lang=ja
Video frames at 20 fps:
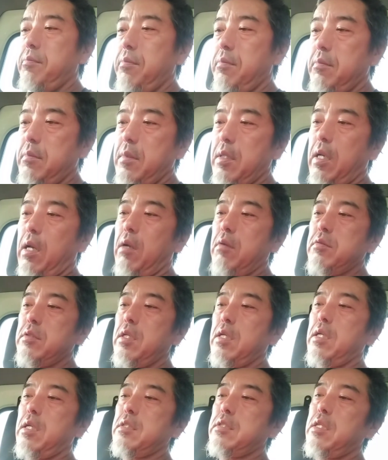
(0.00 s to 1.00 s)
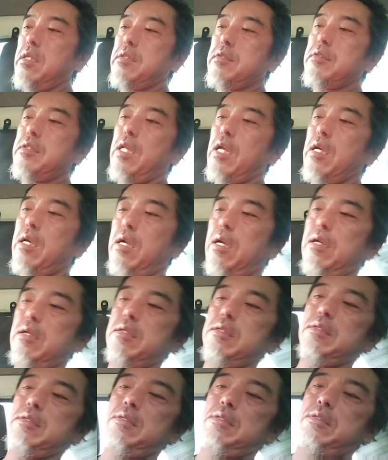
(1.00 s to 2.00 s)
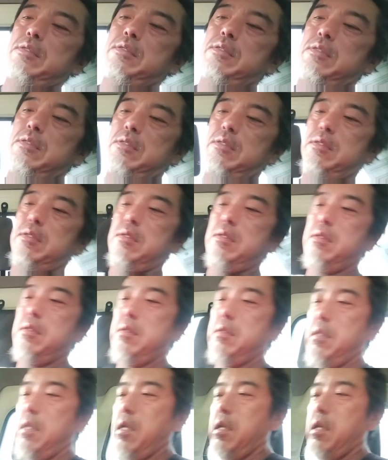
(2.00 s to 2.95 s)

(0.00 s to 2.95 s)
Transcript: 可能性からしたら少ないから。ね